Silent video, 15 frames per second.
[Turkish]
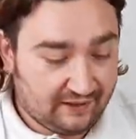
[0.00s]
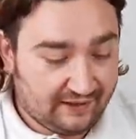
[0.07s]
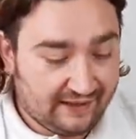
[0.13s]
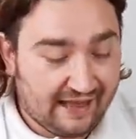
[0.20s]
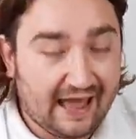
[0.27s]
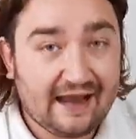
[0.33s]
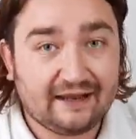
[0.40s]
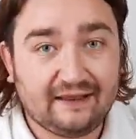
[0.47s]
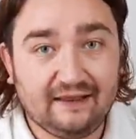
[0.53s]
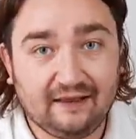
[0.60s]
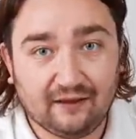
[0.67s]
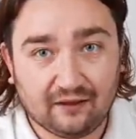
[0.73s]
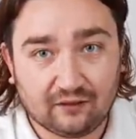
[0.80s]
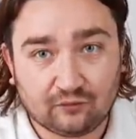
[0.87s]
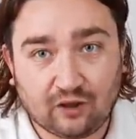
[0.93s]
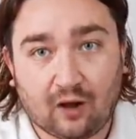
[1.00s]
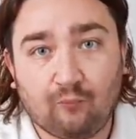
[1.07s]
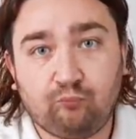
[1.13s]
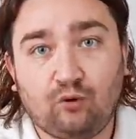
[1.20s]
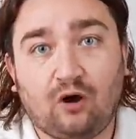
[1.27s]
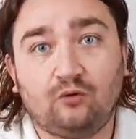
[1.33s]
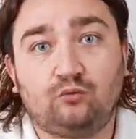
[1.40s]
Eğer ki
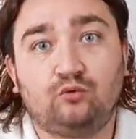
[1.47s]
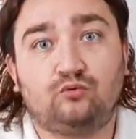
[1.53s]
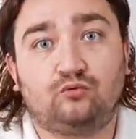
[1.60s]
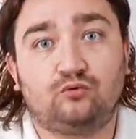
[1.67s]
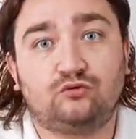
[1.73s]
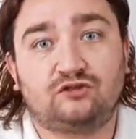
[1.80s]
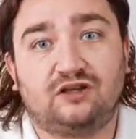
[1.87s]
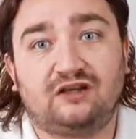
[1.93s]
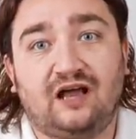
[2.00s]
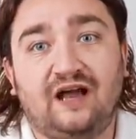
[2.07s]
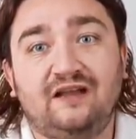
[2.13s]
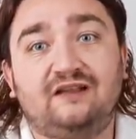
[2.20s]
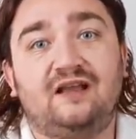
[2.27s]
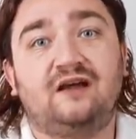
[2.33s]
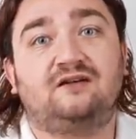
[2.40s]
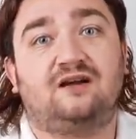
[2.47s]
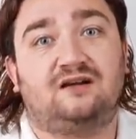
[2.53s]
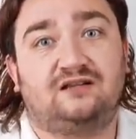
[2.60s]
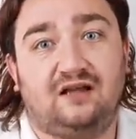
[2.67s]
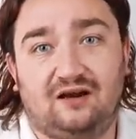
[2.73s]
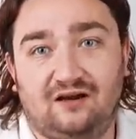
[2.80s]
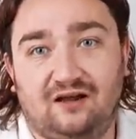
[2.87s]
tam puan tuttursa dahi
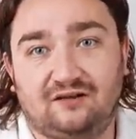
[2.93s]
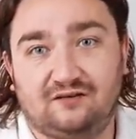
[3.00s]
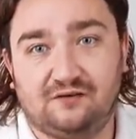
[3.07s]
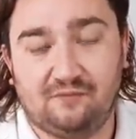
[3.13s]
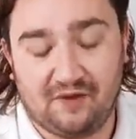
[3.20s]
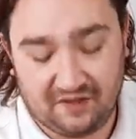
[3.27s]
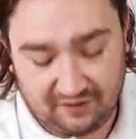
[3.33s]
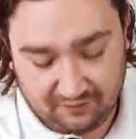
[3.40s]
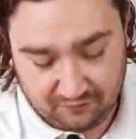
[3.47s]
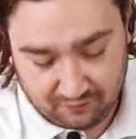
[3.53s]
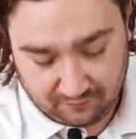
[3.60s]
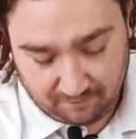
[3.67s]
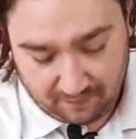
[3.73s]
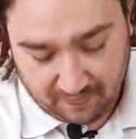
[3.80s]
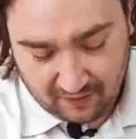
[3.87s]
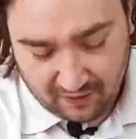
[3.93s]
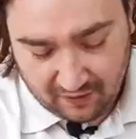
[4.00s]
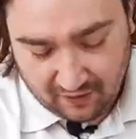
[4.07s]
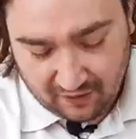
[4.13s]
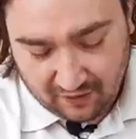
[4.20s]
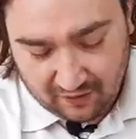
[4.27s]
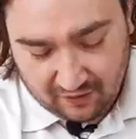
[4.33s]
tekrar değerlendirmeye gidiyor.
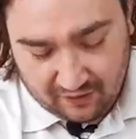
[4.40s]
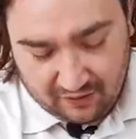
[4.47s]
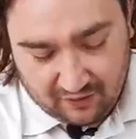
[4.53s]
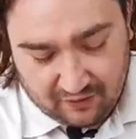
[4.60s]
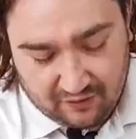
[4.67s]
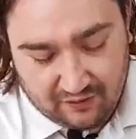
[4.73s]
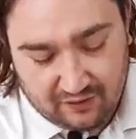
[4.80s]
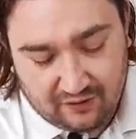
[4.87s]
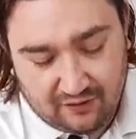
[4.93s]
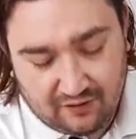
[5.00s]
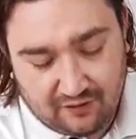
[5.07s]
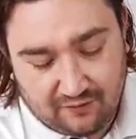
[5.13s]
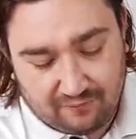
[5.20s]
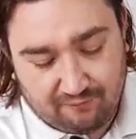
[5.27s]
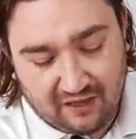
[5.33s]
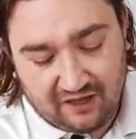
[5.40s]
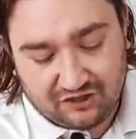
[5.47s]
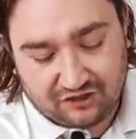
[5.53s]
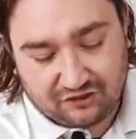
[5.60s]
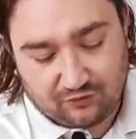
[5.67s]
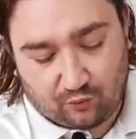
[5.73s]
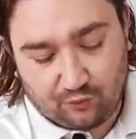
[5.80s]

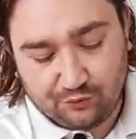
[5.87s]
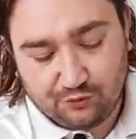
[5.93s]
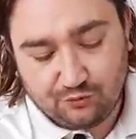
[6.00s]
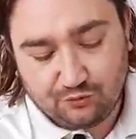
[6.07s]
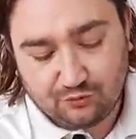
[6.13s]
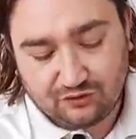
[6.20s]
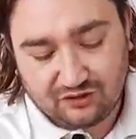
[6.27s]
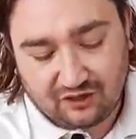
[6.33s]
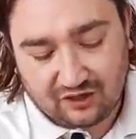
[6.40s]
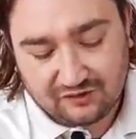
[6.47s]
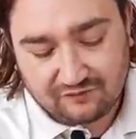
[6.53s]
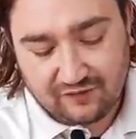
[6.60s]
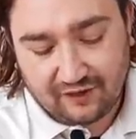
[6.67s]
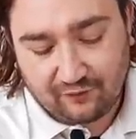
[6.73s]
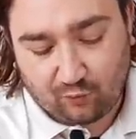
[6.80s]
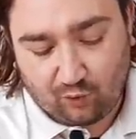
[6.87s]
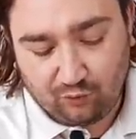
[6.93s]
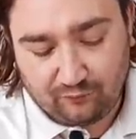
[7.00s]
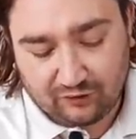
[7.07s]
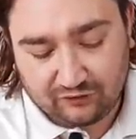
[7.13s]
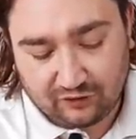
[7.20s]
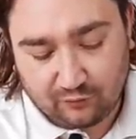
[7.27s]
5. Ee, oyuncu transfer
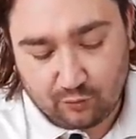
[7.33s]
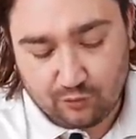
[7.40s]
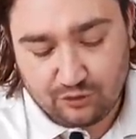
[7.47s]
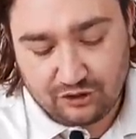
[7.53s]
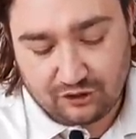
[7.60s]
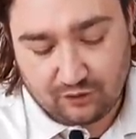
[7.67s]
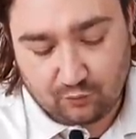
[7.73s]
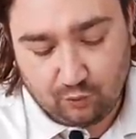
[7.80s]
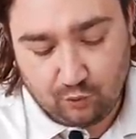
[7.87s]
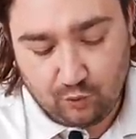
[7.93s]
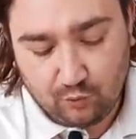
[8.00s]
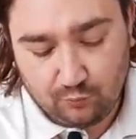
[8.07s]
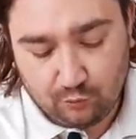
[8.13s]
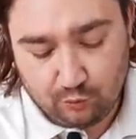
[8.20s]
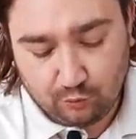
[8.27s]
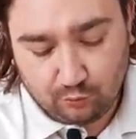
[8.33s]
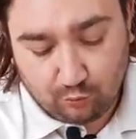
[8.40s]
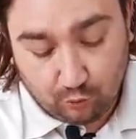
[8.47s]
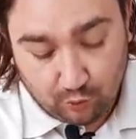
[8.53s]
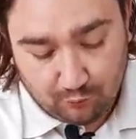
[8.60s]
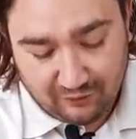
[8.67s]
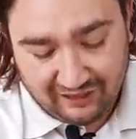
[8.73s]
olmadan önceki kulübün,
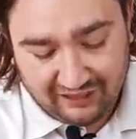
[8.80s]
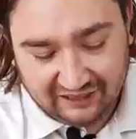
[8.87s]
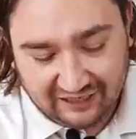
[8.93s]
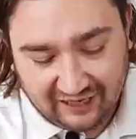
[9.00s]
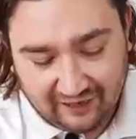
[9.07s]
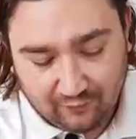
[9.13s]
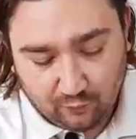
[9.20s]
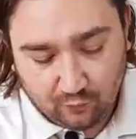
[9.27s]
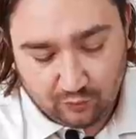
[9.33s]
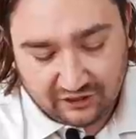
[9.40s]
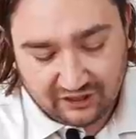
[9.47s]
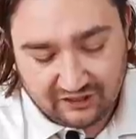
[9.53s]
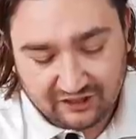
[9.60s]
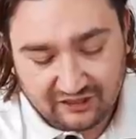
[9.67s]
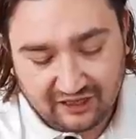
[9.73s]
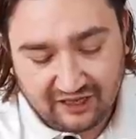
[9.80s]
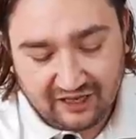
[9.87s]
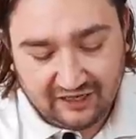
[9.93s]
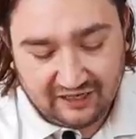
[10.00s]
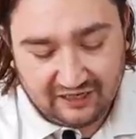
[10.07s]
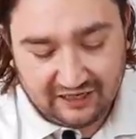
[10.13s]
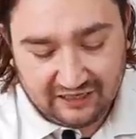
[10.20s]
kulübü ile ülkenin
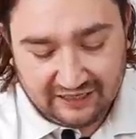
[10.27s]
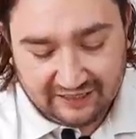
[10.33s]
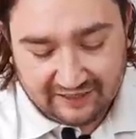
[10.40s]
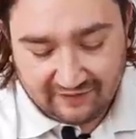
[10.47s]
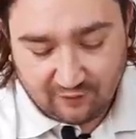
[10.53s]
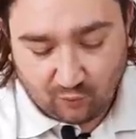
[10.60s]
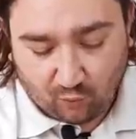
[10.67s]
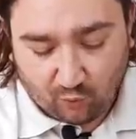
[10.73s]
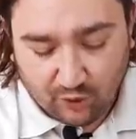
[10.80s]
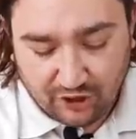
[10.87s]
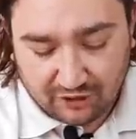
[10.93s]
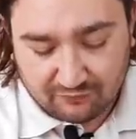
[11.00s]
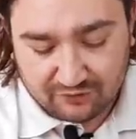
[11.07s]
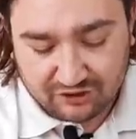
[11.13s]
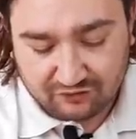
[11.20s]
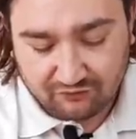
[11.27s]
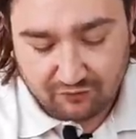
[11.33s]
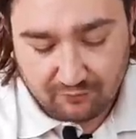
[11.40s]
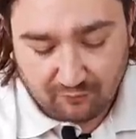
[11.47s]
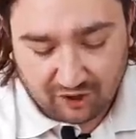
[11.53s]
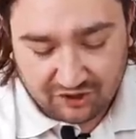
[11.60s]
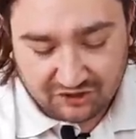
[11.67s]
en iyi liginde oynamış
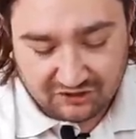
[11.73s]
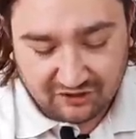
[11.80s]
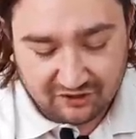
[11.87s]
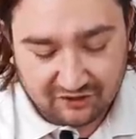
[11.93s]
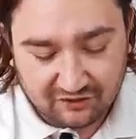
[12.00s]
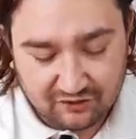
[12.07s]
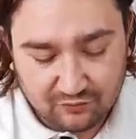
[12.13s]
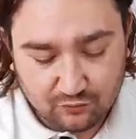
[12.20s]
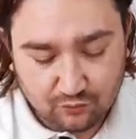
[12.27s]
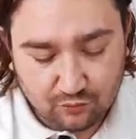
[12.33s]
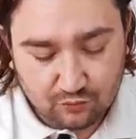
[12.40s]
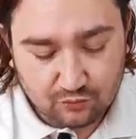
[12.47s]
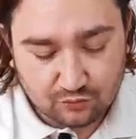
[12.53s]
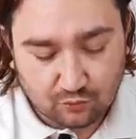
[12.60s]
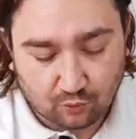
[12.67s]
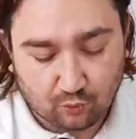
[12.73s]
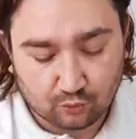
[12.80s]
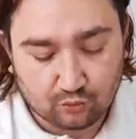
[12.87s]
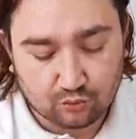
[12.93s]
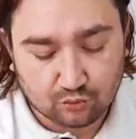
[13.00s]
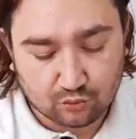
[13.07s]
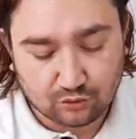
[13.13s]
ve maçlarının
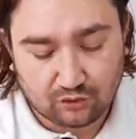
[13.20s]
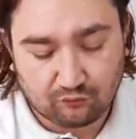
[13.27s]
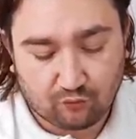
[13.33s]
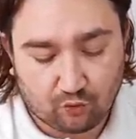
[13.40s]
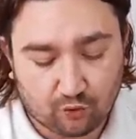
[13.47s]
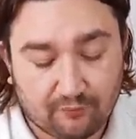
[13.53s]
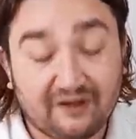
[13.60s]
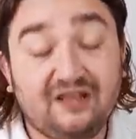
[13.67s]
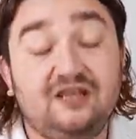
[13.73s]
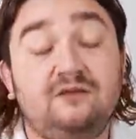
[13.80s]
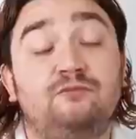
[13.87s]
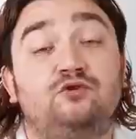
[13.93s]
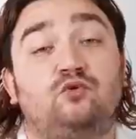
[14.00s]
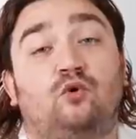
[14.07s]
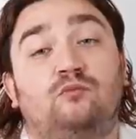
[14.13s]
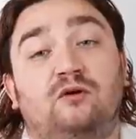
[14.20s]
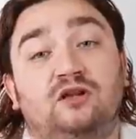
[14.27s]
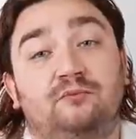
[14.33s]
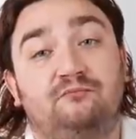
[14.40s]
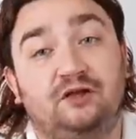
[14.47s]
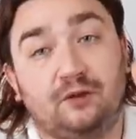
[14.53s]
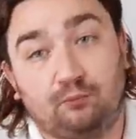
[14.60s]
%30'unda forma giymiş
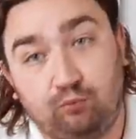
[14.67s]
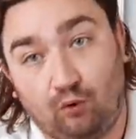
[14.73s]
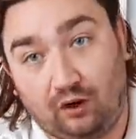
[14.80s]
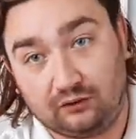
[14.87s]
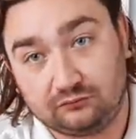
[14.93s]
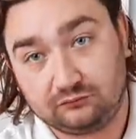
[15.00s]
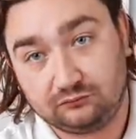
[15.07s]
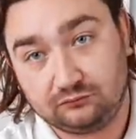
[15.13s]
olmalı 1 puan.